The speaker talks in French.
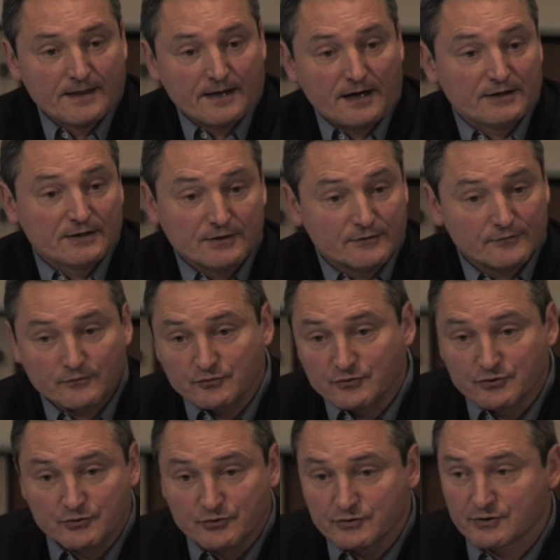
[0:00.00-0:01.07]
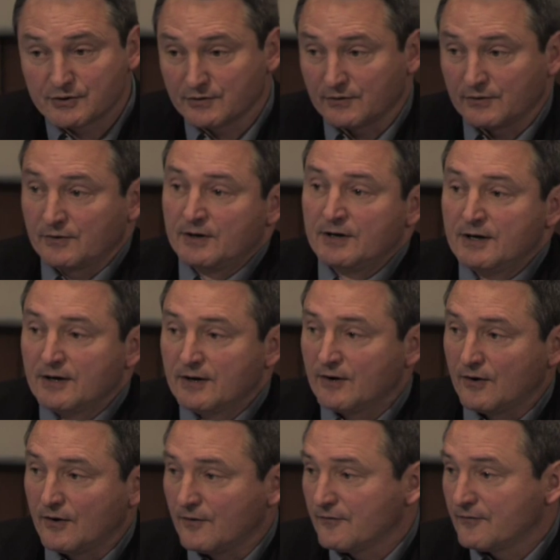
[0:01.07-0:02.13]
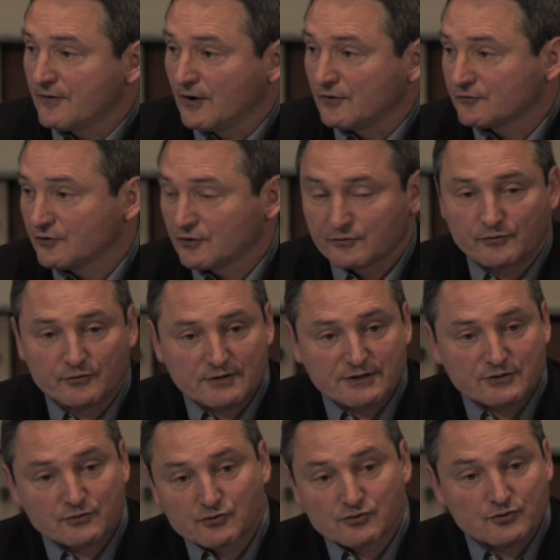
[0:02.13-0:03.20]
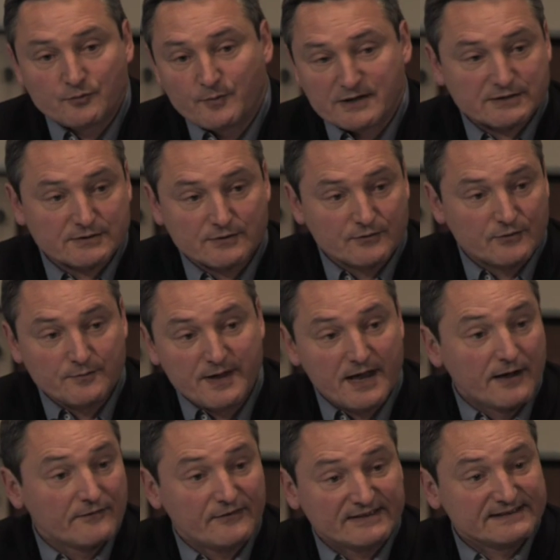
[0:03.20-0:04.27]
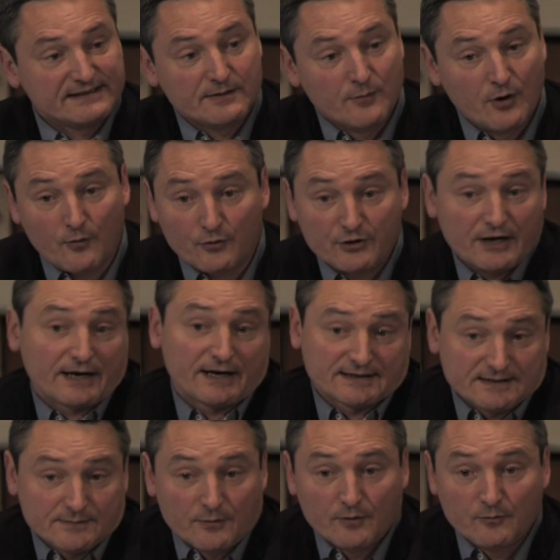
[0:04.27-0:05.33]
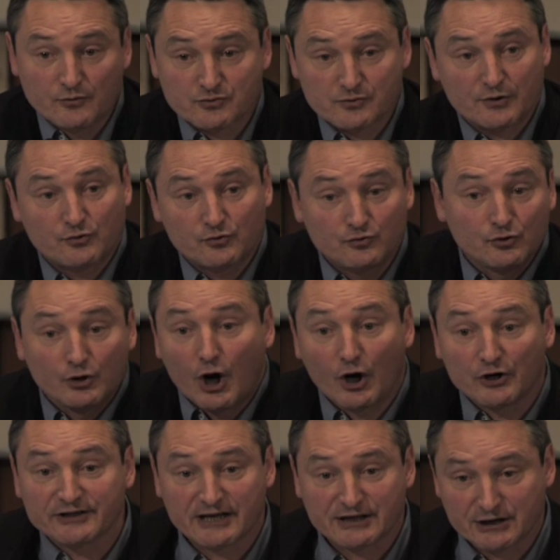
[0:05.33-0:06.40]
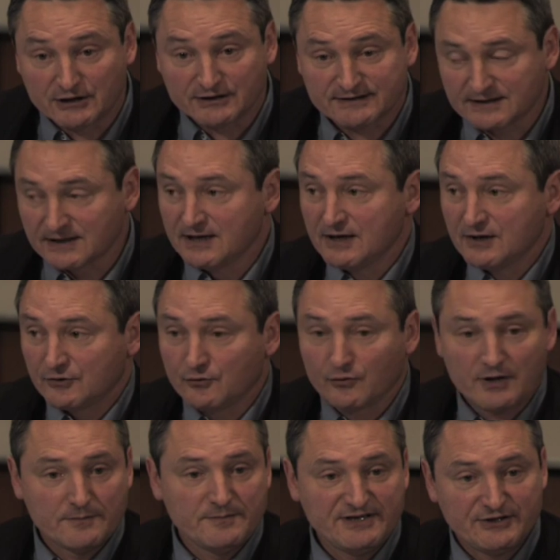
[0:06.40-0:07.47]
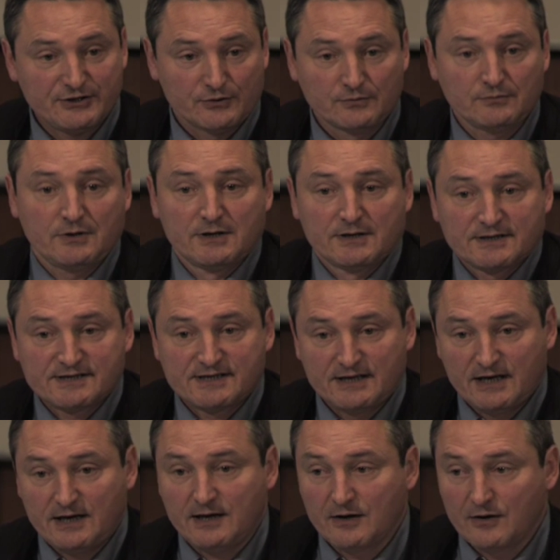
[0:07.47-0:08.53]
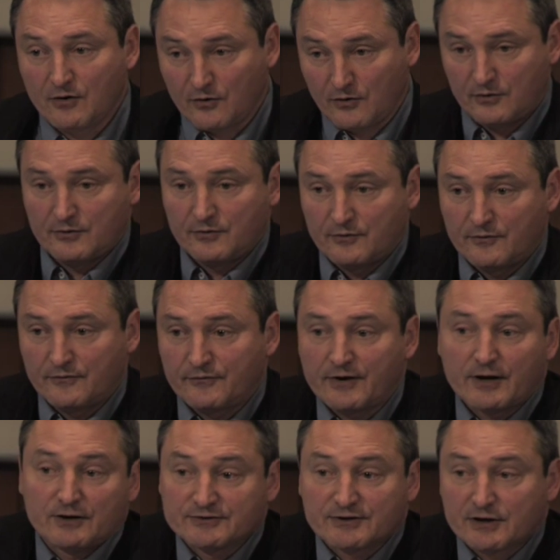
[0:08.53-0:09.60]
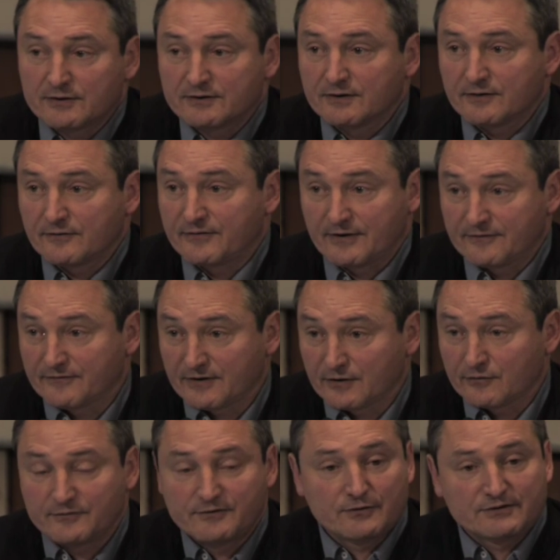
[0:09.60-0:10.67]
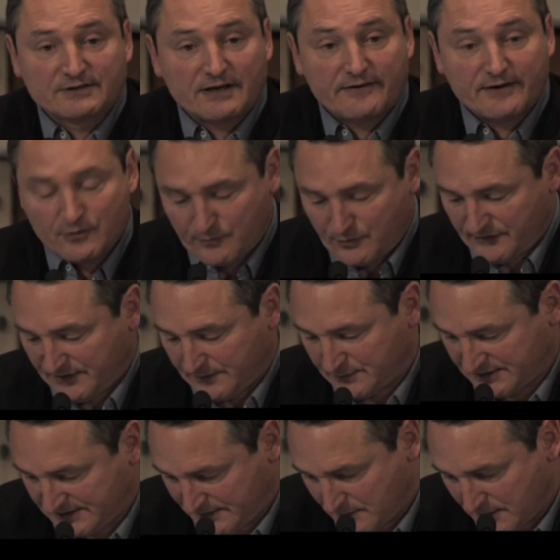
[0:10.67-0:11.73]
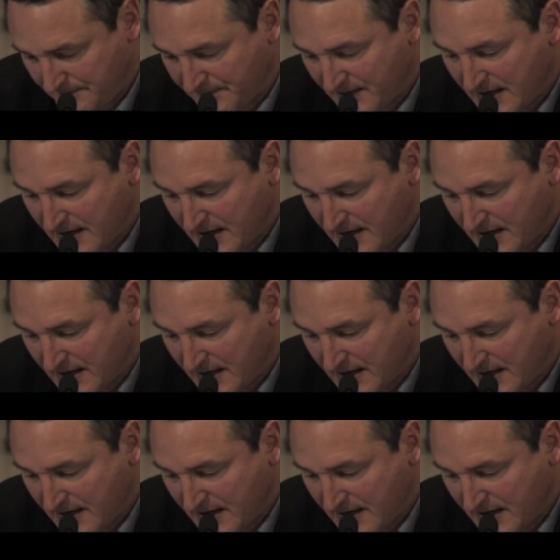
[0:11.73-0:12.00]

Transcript: Hein, il faut juste euh, euh, faire en sorte que les choses se passent bien, facilement, mais il y a quasiment besoin que d'une grande agence dont la mission, c'est euh, faire, rentrer, faire revenir au travail le plus vite possible.